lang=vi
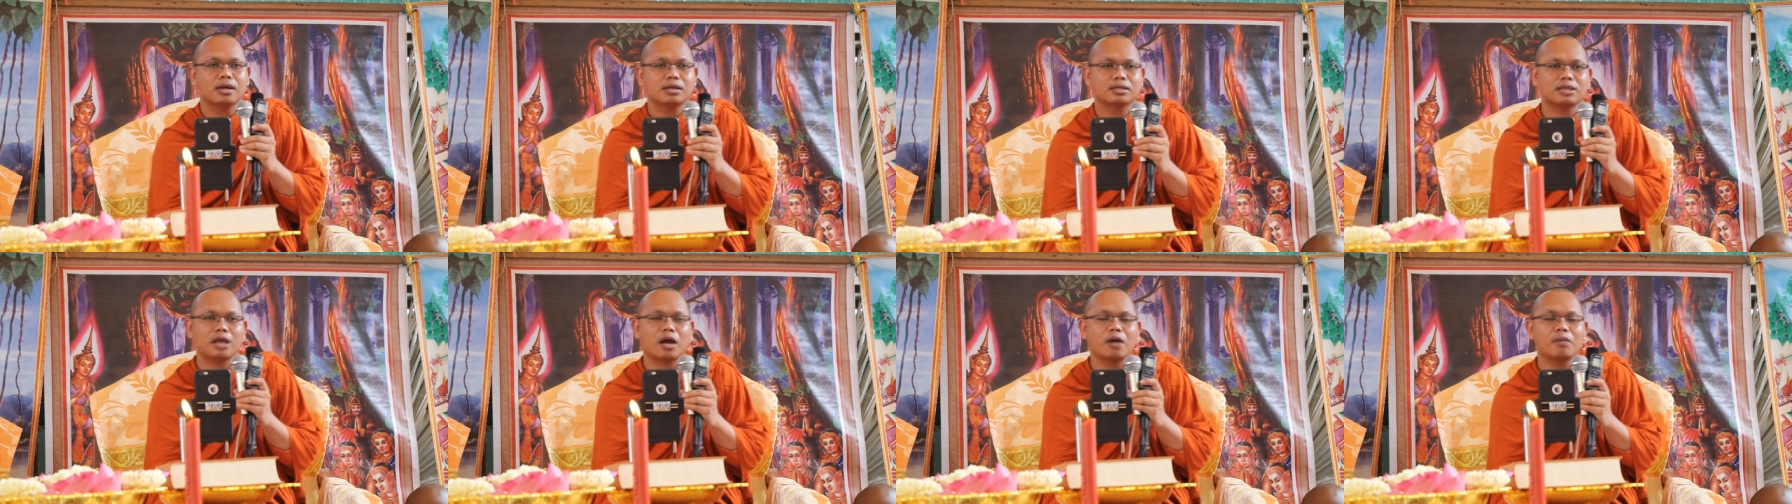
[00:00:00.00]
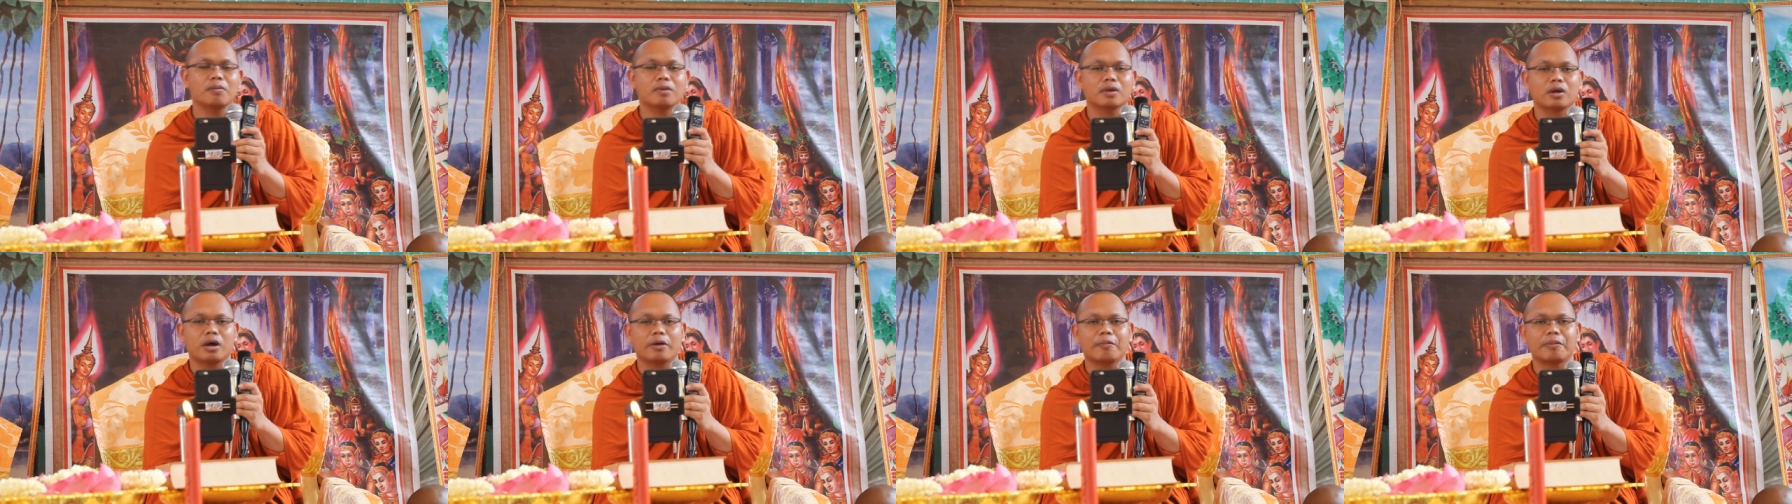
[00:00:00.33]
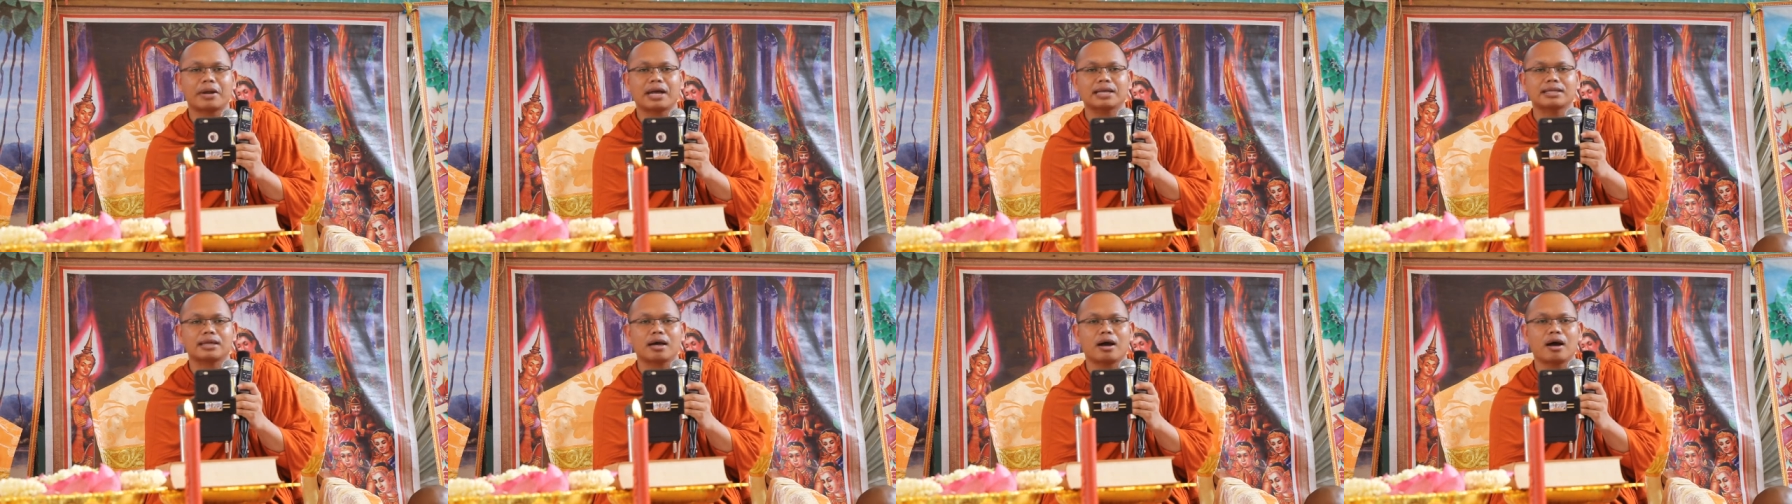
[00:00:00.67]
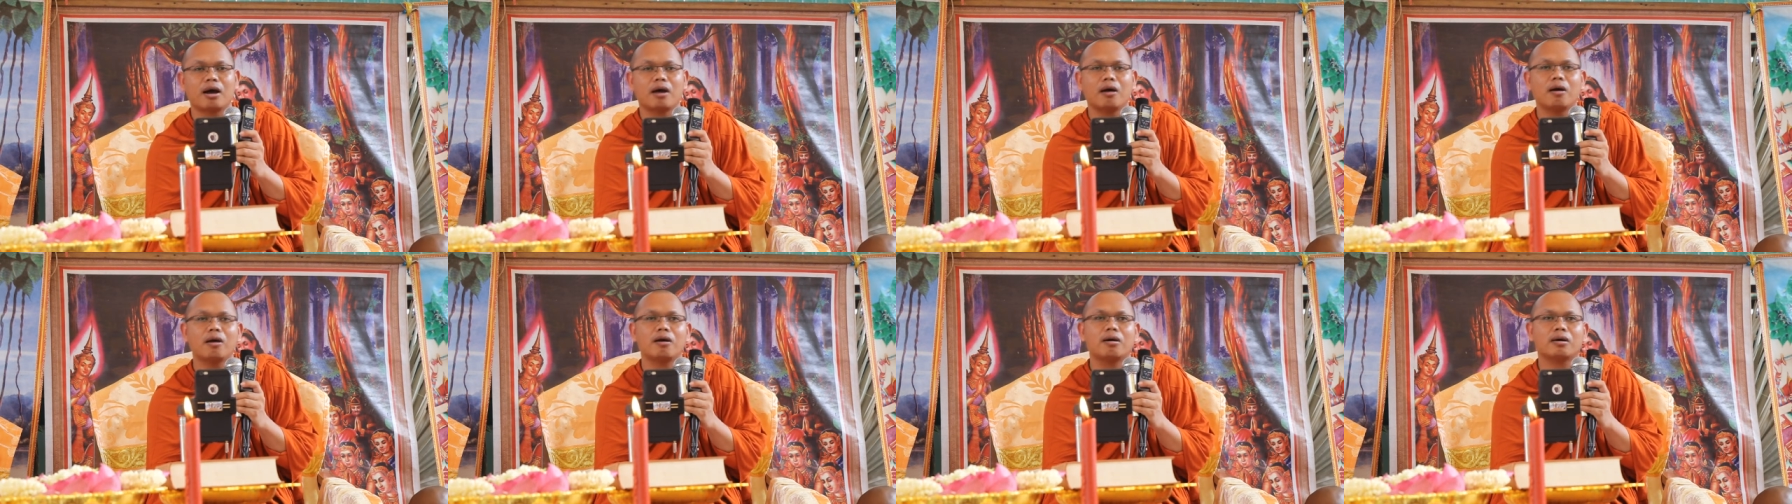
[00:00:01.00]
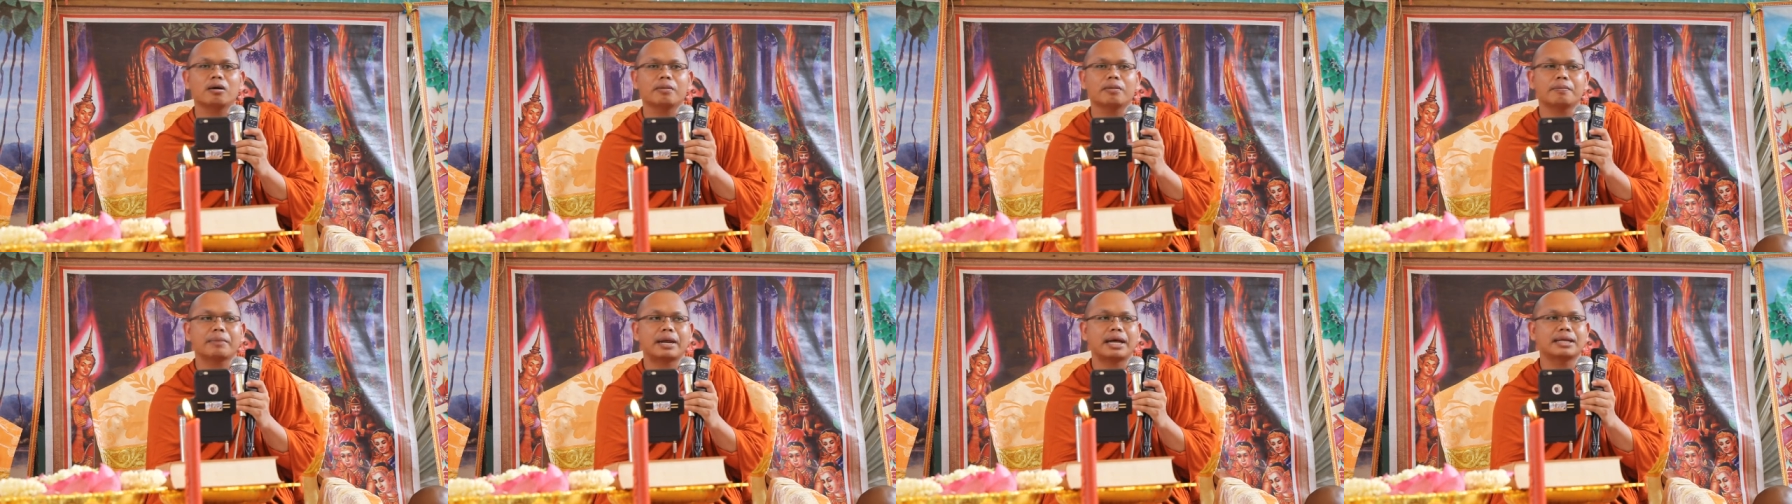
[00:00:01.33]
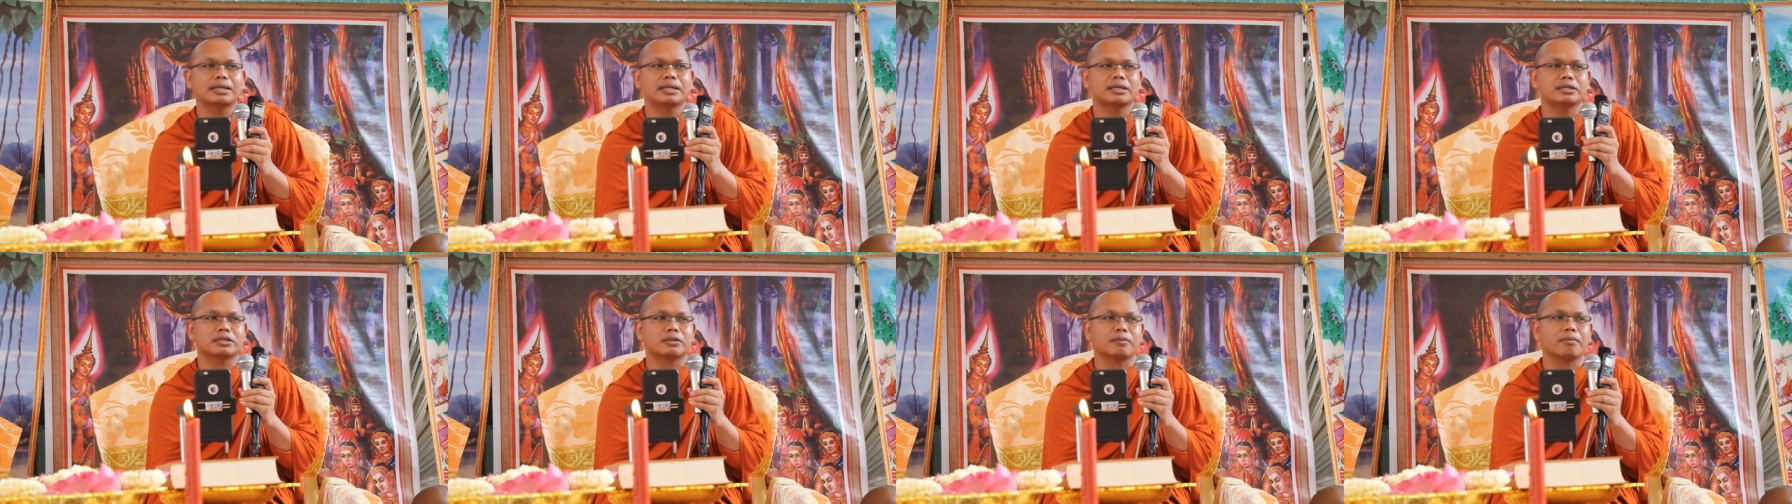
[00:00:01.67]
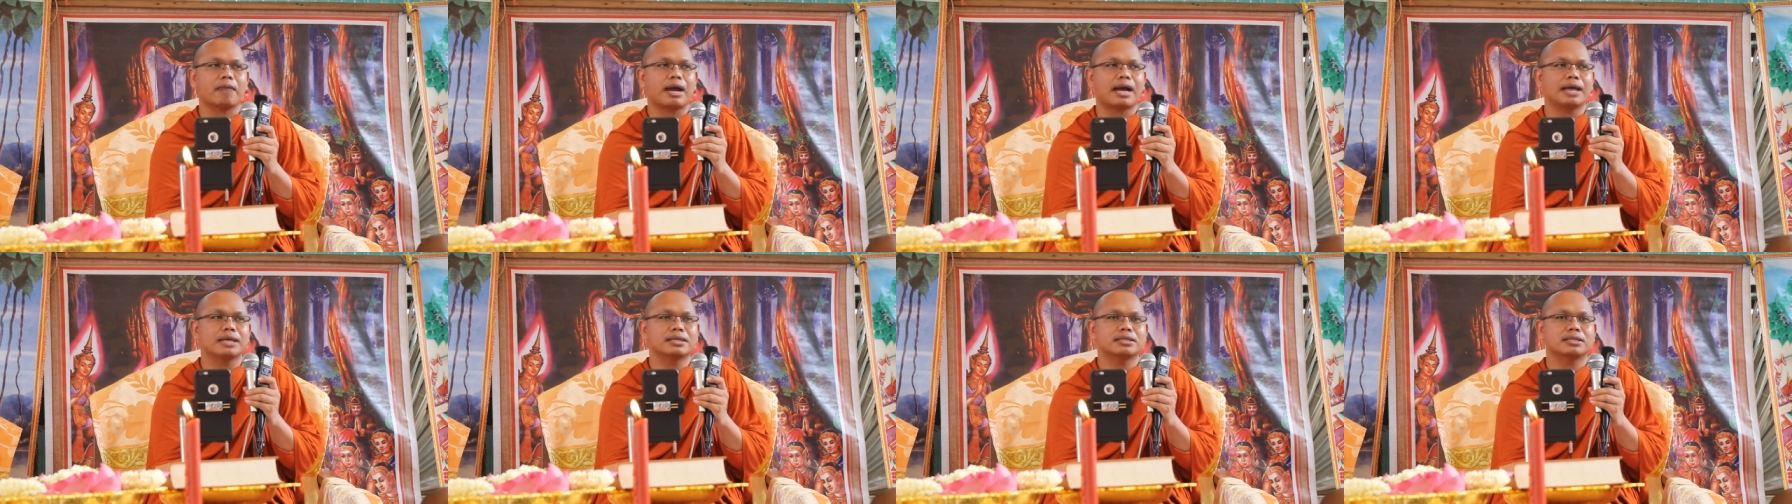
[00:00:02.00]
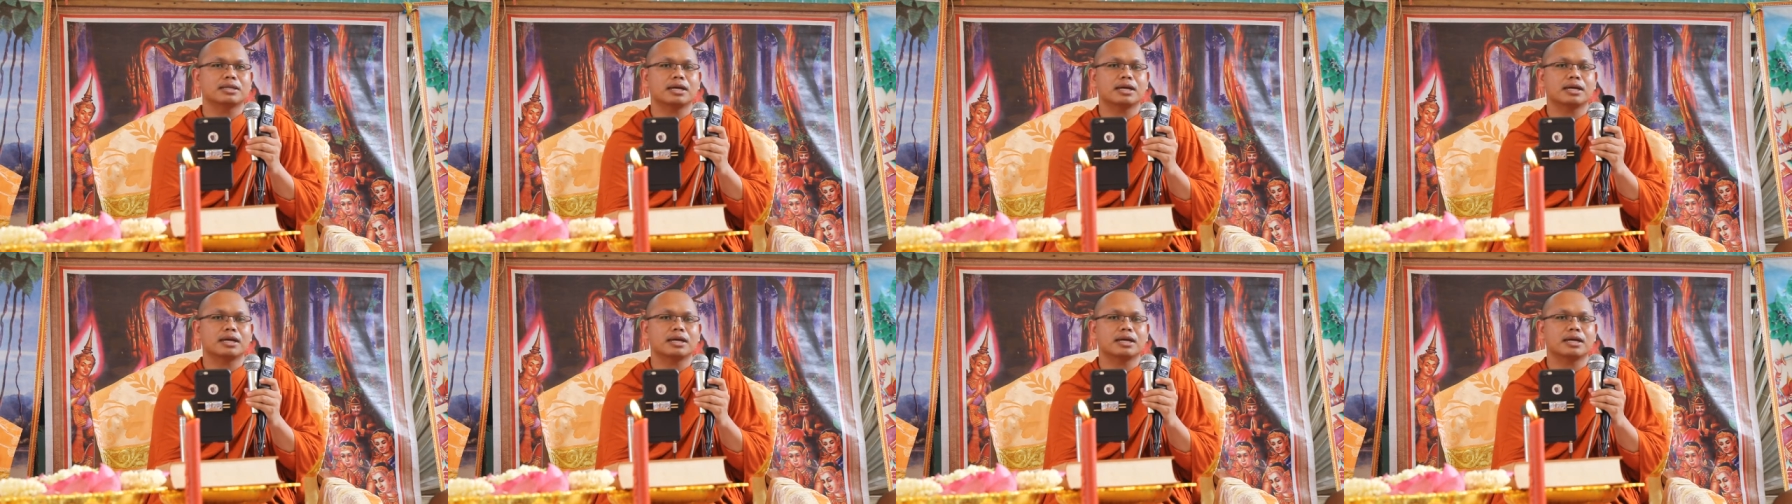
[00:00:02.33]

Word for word: sao mà nó prai ta o prai ta sọ bài